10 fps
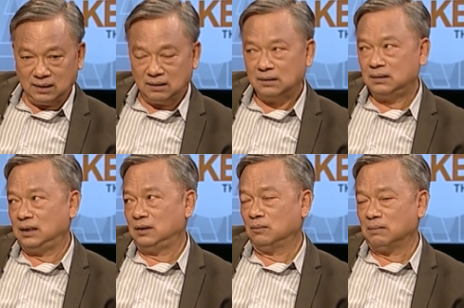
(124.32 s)
น
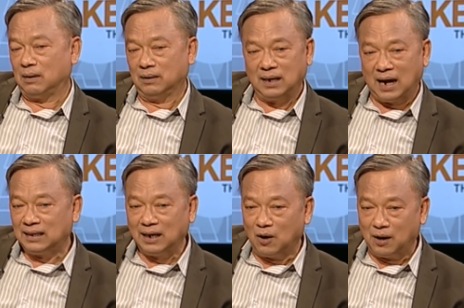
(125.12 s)
จีนยุคเหมาแล้วก็หา
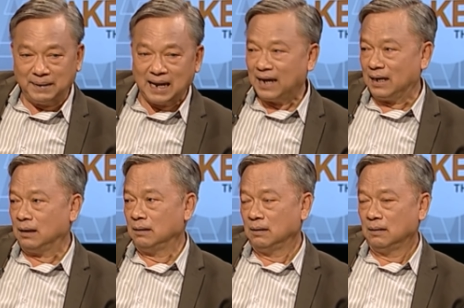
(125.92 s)
ทางออกไม่ได้ไง
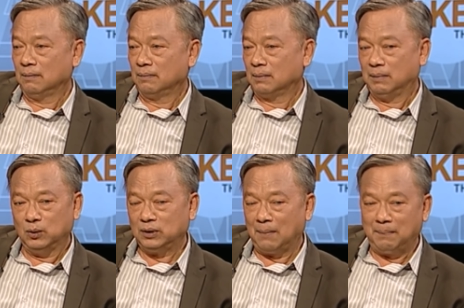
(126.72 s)
ไม่
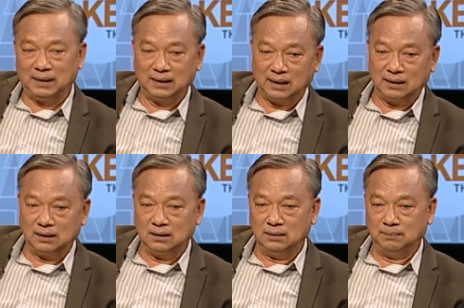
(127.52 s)
รู้ทำไปทางไหน
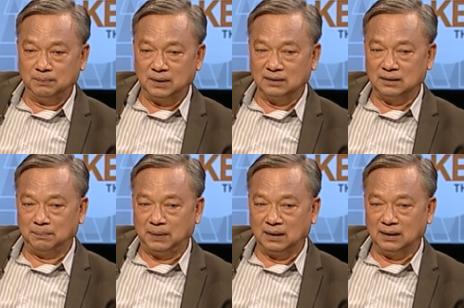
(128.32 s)
ก็คือตั้งสืบ
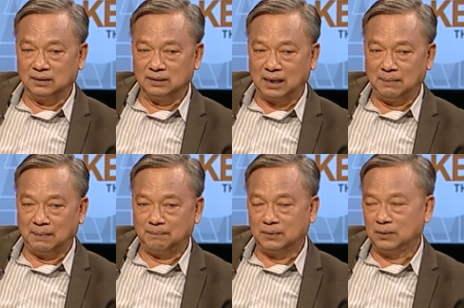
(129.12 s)
ผิงก็เลยต้องใช้แบ
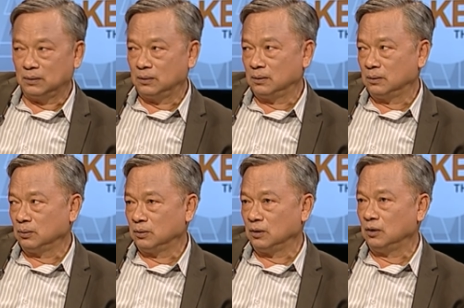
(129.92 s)
บเอาทุนนิย
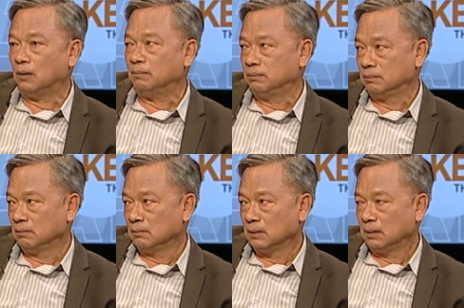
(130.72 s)
มเข้ามาทุนนิยม
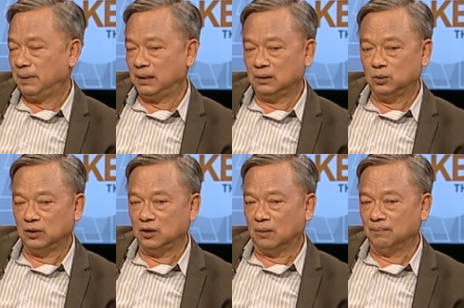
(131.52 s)
เป็นทุน
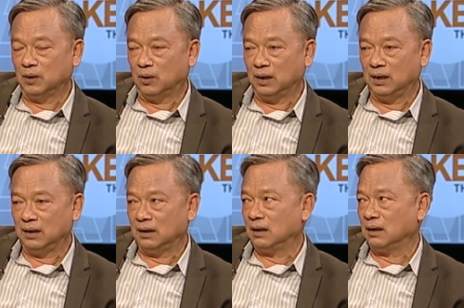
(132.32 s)
นิยมโดย
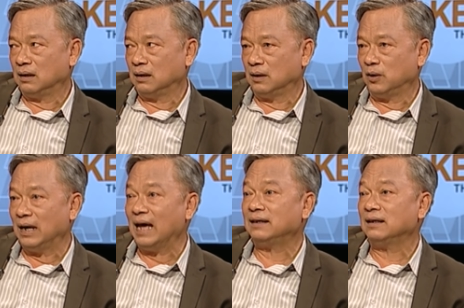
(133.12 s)
โดยโดย
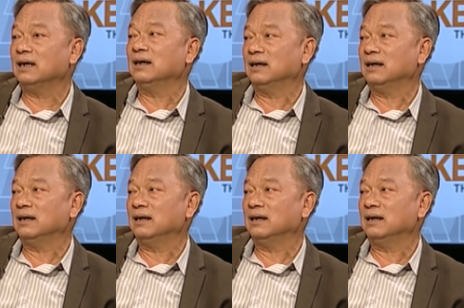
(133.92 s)
รัฐกำกับ